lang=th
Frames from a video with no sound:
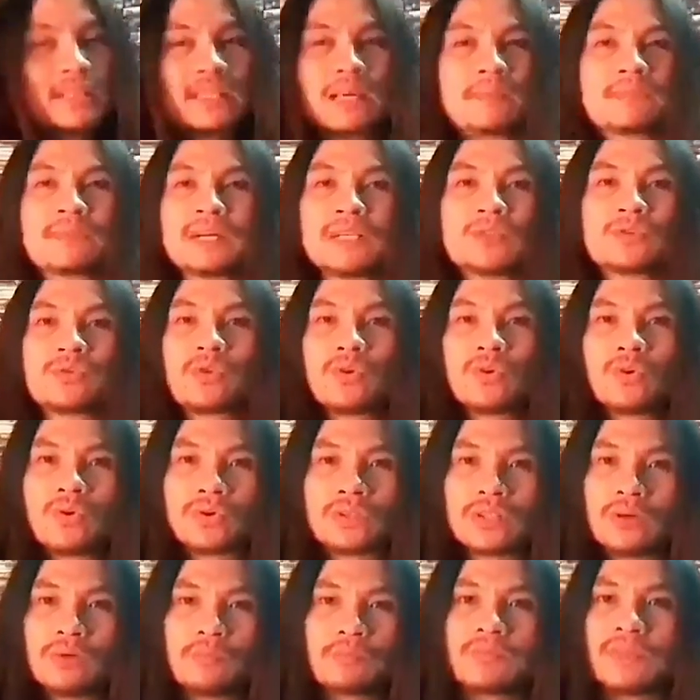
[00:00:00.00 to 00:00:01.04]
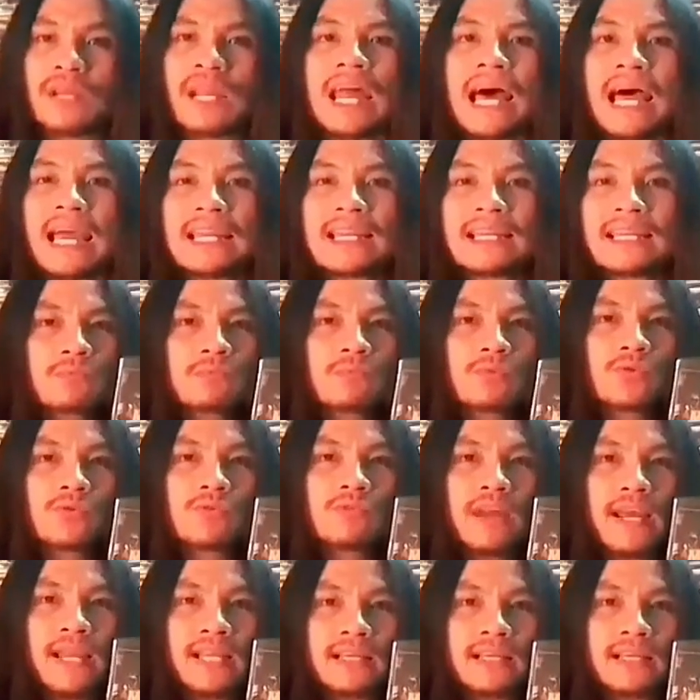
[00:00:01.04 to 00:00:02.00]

ทำเงินทั่วโลกถล่มทลายเลย Moon